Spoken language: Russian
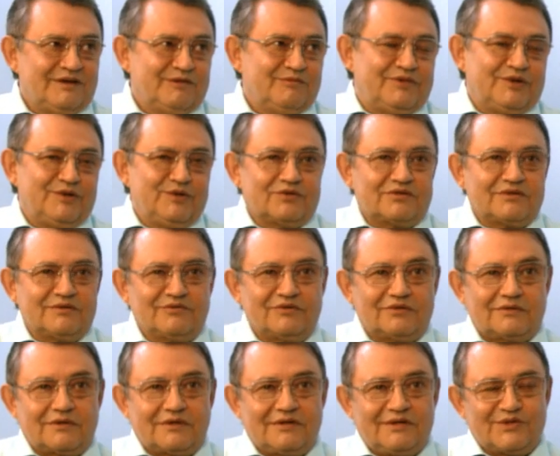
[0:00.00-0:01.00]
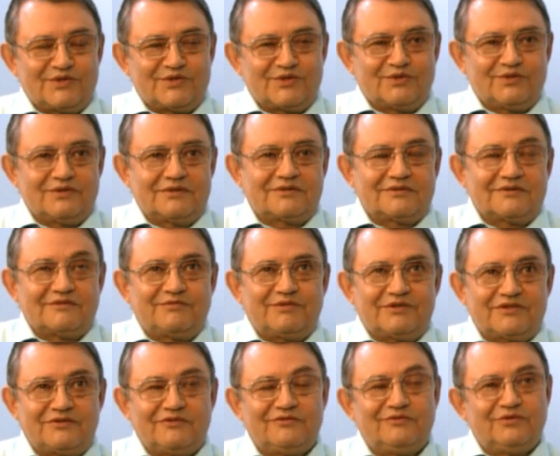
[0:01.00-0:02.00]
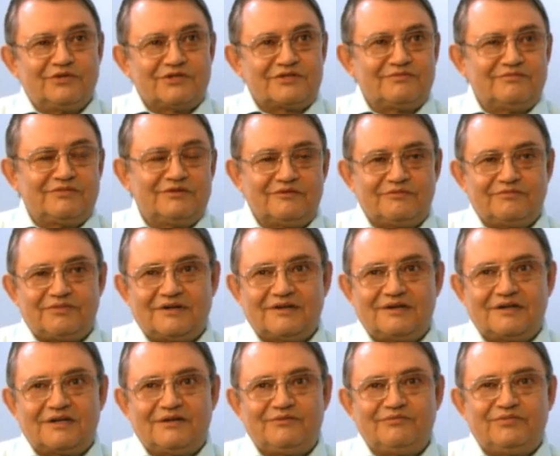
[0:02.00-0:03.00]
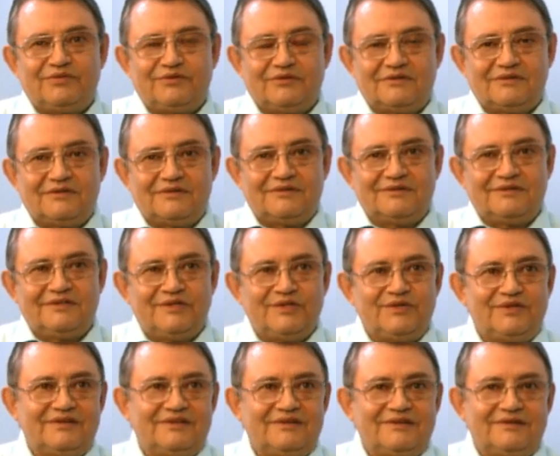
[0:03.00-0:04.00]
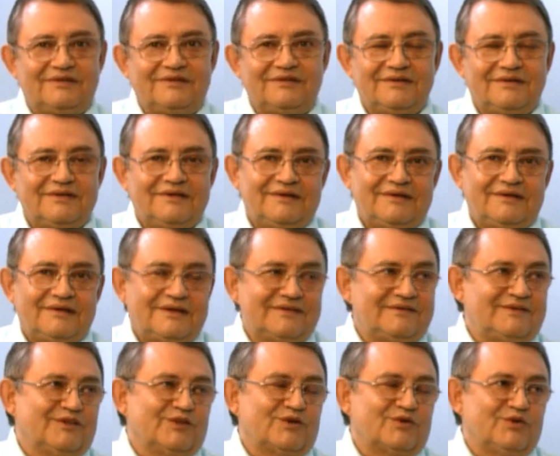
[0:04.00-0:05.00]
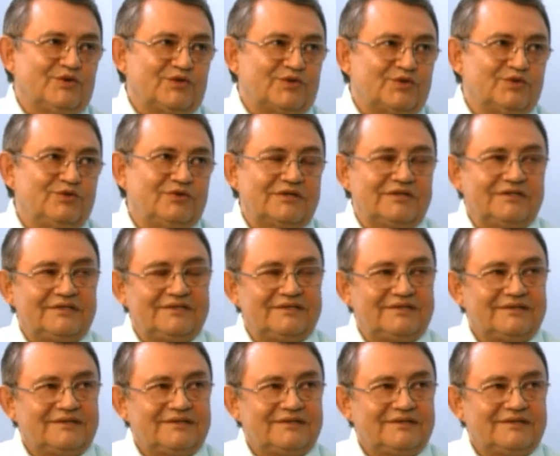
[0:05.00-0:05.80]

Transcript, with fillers: Плюсом тут реализуется почти 8 по программ по линии отдела культуры.